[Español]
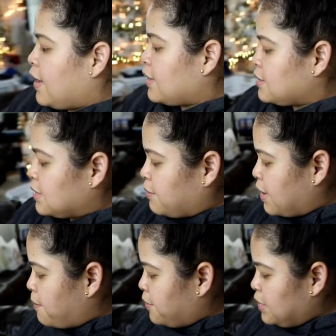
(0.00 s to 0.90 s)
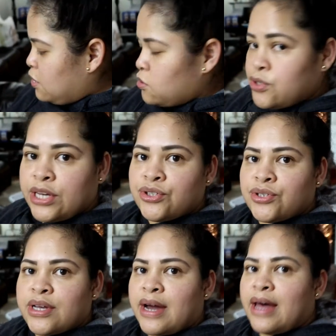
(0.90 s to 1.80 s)
este voy a poner los
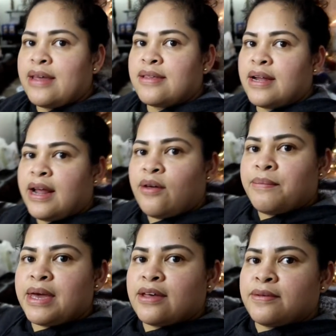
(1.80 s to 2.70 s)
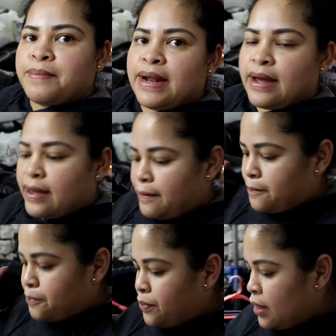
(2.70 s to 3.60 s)
ganchos acá de este lado amigas para
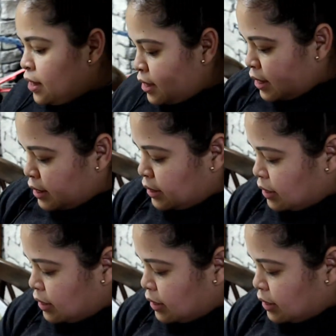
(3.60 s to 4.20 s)
que ya